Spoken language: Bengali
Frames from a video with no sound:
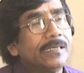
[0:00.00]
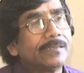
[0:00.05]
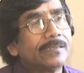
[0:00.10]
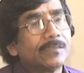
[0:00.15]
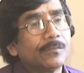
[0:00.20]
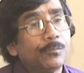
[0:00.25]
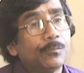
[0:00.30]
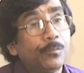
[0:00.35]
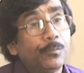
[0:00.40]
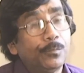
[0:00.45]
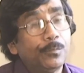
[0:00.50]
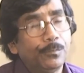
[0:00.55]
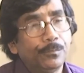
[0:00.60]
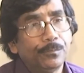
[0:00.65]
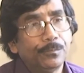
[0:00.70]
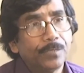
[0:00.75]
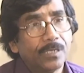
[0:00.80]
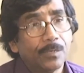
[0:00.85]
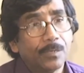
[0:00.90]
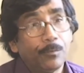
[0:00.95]
ইয়ে আছে
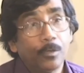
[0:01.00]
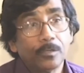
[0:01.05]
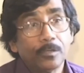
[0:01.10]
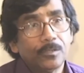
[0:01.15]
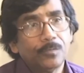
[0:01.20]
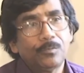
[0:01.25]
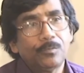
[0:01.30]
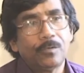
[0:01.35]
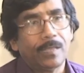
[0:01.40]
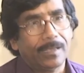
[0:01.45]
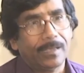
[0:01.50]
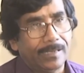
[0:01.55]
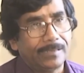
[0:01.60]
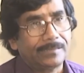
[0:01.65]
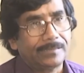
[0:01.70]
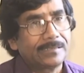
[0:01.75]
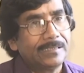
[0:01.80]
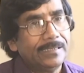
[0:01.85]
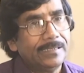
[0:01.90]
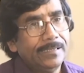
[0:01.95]
মানে পদ্মফুল আঁকা
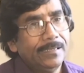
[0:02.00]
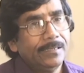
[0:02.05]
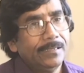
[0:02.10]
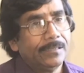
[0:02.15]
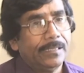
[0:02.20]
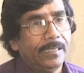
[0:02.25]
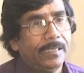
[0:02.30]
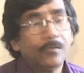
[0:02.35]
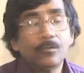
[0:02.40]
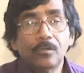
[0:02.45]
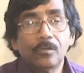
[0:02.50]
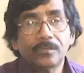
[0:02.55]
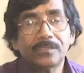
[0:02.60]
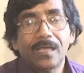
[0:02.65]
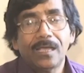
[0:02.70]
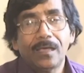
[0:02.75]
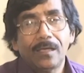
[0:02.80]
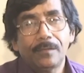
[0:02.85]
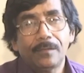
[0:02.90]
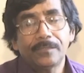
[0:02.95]
আছে তো এগুলো
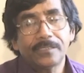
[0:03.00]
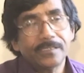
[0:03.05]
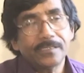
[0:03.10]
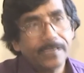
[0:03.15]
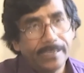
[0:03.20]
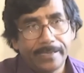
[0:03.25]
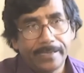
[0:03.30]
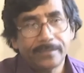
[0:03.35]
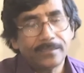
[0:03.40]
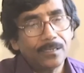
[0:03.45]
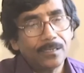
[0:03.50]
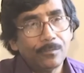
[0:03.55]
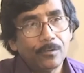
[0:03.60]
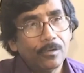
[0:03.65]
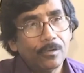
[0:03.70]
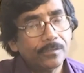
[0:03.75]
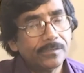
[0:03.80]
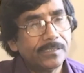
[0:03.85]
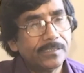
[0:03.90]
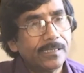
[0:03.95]
হচ্ছে আমাদের
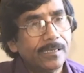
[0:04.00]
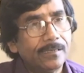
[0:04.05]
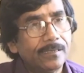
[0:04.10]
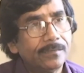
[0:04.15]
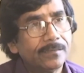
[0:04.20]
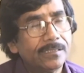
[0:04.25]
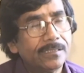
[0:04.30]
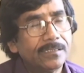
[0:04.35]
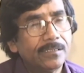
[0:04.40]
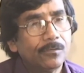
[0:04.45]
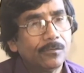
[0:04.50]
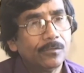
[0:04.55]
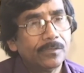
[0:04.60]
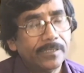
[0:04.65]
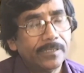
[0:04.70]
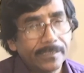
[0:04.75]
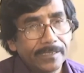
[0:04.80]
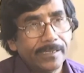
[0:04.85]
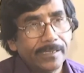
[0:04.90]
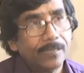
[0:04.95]
অ্যান্থ্রোপোলজিক্যাল দৃষ্টিকোণ
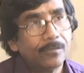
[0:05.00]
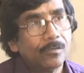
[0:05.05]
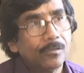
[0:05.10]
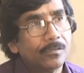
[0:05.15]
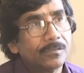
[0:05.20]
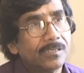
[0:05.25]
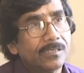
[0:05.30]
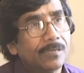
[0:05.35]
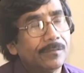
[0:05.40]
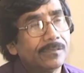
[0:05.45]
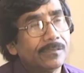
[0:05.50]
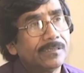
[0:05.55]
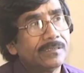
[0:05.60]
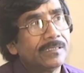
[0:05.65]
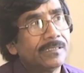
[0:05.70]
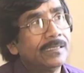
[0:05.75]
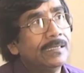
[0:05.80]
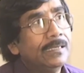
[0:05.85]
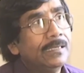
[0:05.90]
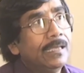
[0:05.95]
থেকে এগুলো হচ্ছে আমাদের
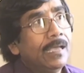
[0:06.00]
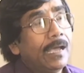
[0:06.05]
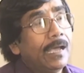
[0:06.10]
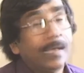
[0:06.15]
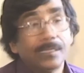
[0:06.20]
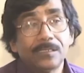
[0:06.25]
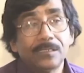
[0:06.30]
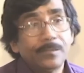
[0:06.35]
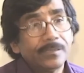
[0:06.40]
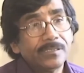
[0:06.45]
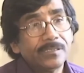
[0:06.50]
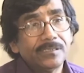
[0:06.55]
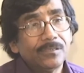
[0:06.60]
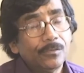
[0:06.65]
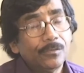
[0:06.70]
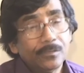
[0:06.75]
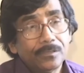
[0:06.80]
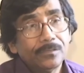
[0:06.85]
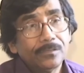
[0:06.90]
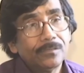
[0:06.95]
যে আদিবাসী
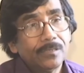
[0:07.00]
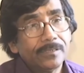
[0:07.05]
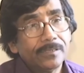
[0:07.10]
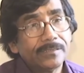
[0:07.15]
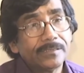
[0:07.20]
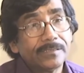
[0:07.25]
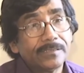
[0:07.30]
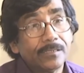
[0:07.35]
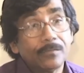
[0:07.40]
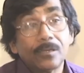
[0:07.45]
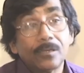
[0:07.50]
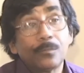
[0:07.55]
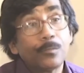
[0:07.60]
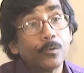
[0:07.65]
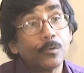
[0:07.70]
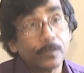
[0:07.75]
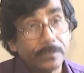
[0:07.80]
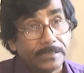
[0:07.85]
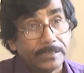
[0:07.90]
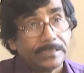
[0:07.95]
যে ঐতিহ্য আছে সেগুলো
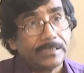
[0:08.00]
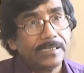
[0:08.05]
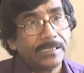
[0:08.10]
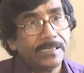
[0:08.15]
প্রতীক